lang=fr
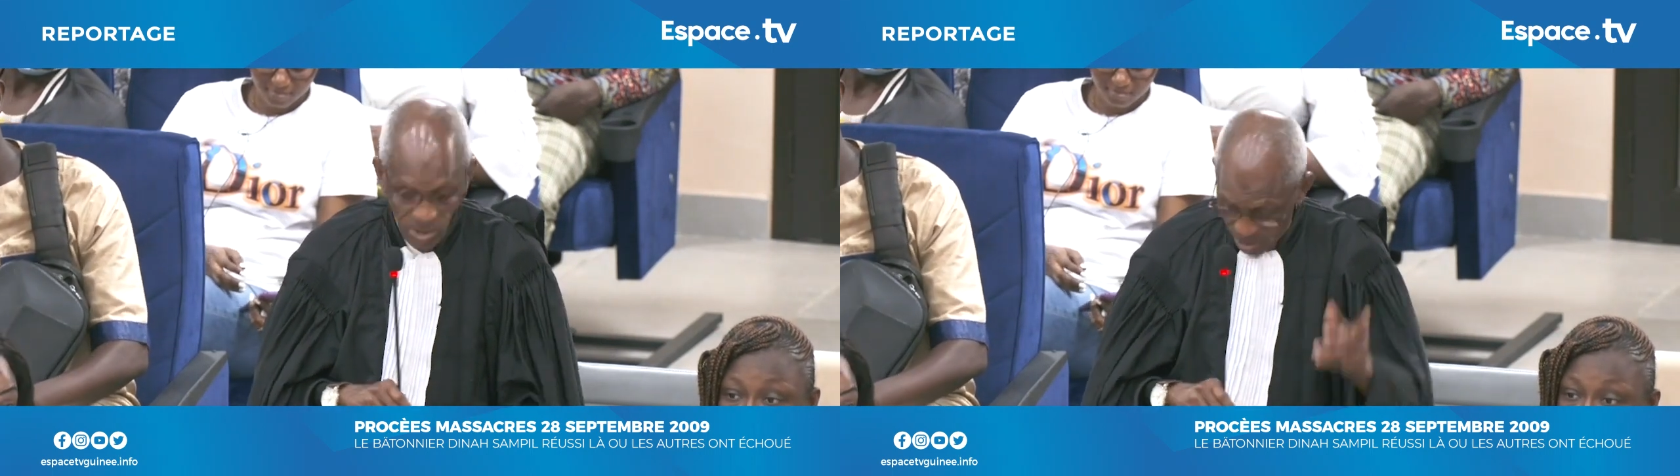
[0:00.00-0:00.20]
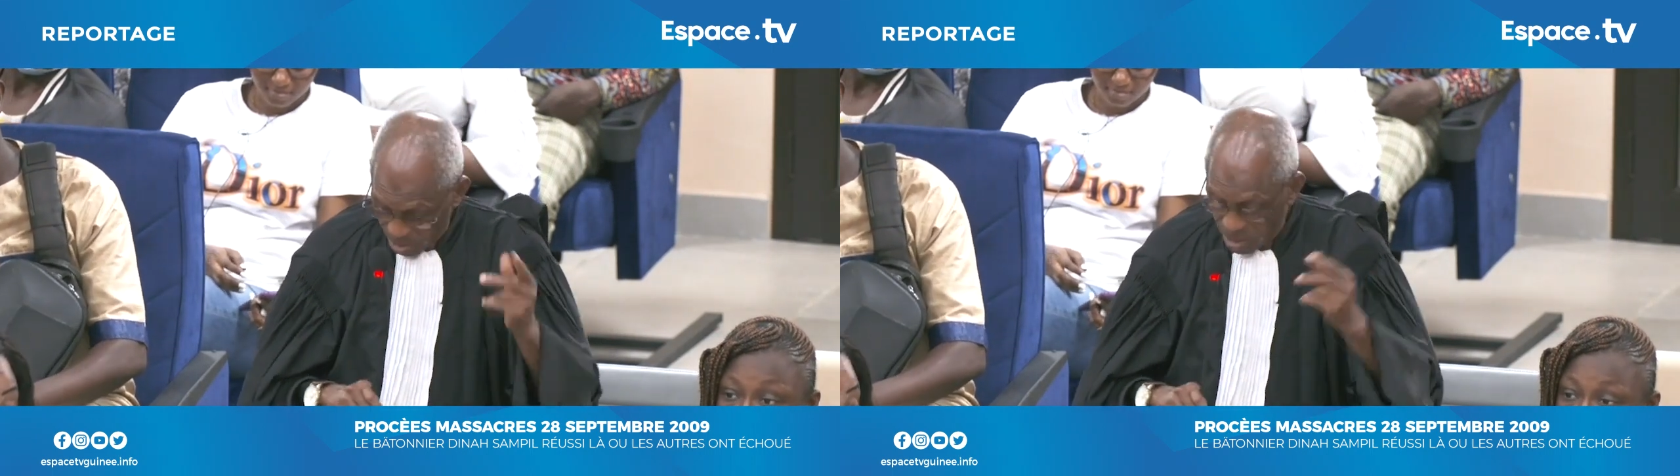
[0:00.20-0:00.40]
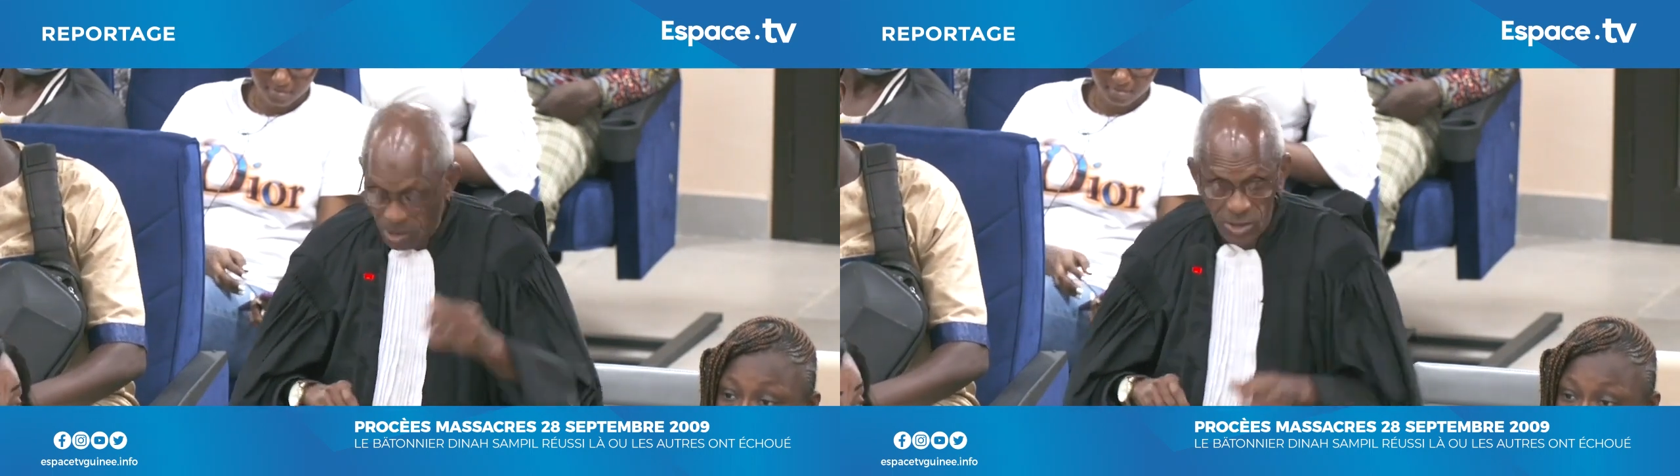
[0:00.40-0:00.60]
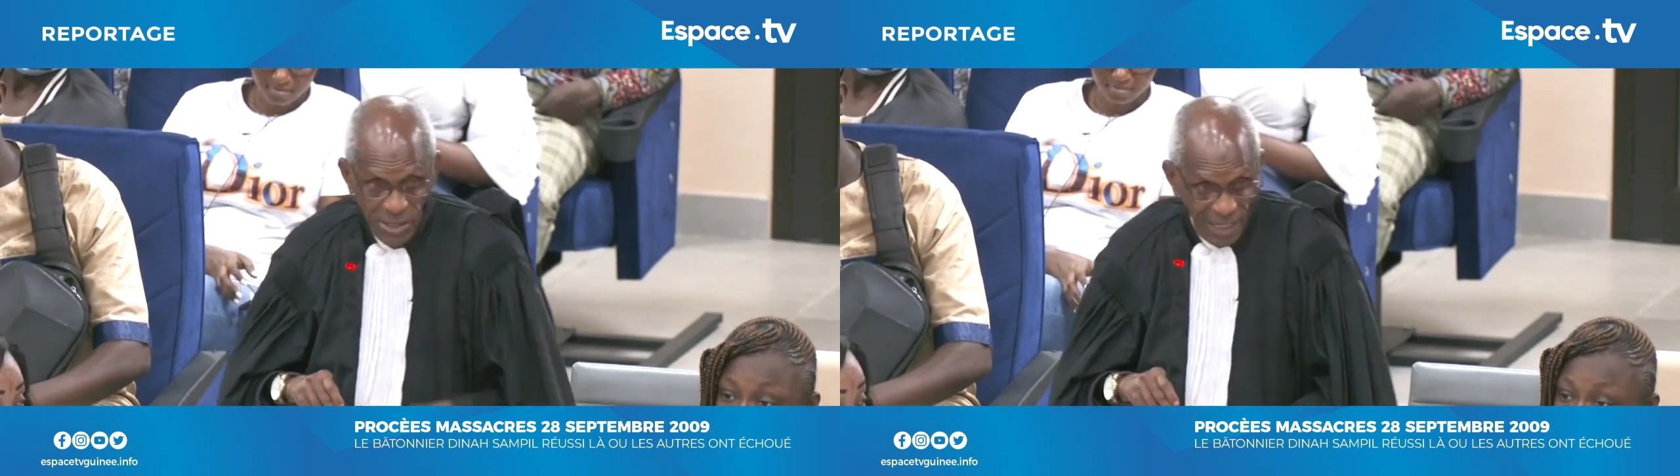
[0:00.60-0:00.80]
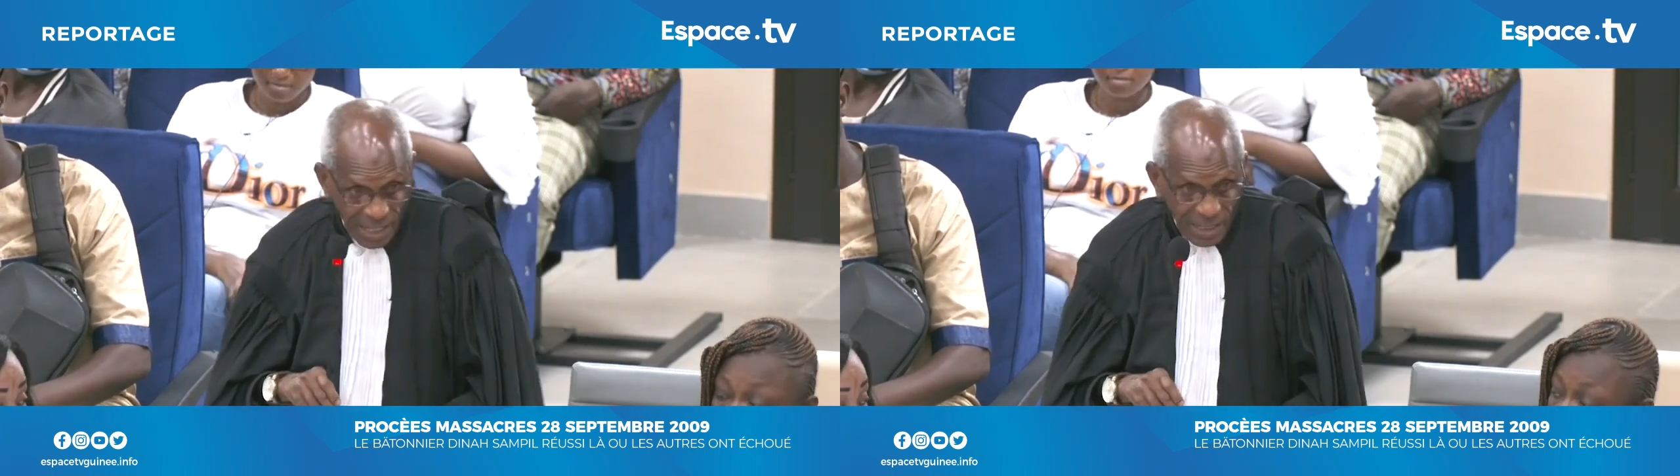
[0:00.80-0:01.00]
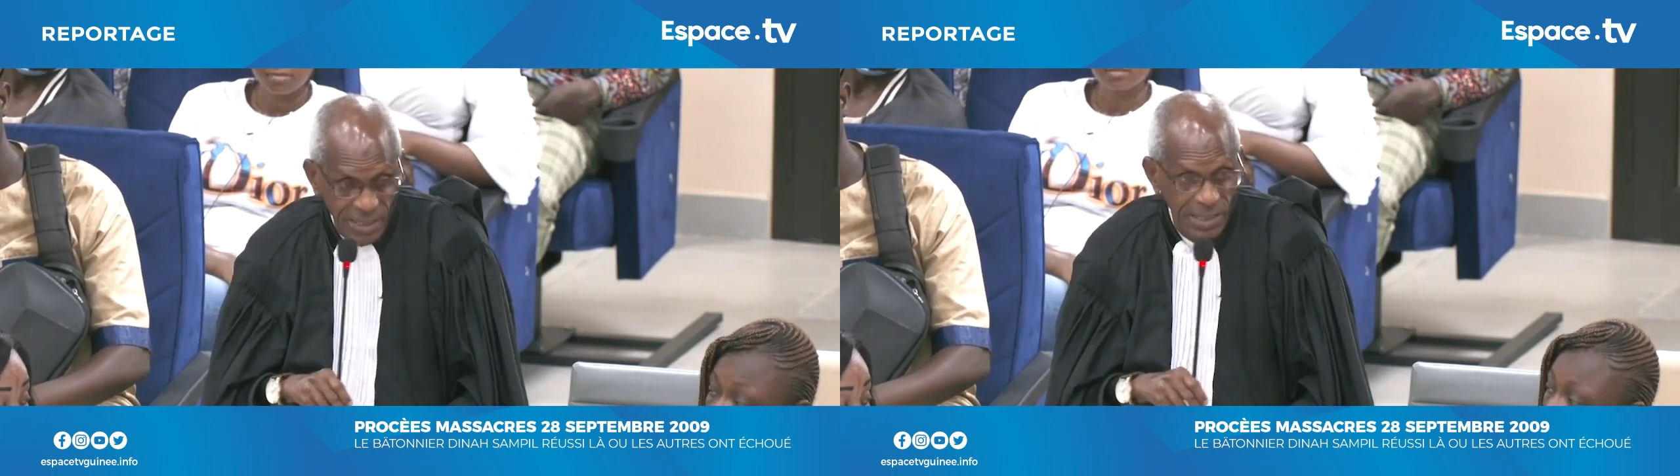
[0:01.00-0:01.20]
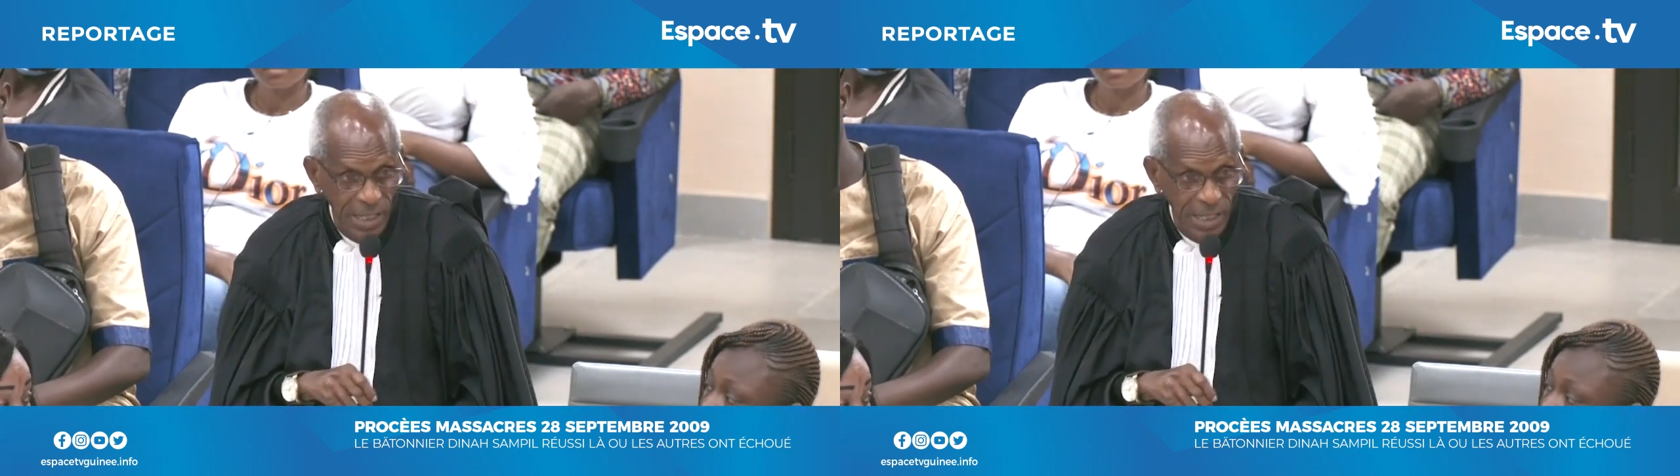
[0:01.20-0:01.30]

preuve à l'appui,